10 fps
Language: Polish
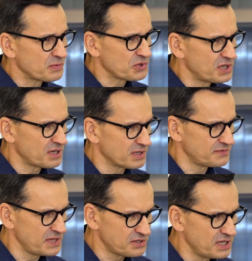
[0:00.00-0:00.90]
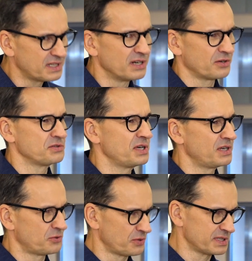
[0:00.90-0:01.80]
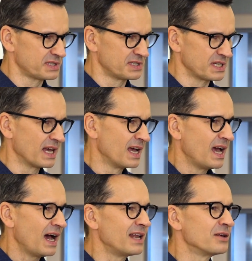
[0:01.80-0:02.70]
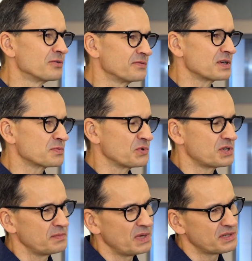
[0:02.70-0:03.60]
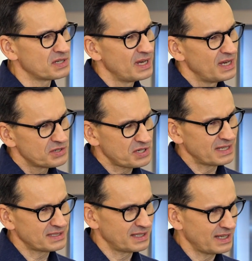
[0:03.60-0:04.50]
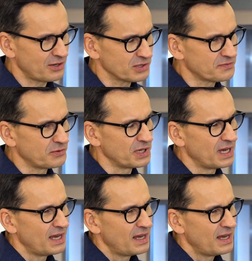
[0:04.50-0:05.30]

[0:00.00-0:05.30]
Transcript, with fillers: musi się rozwijać nie tylko dzięki turystyce, ale również musi mieć szansę na rozwój e,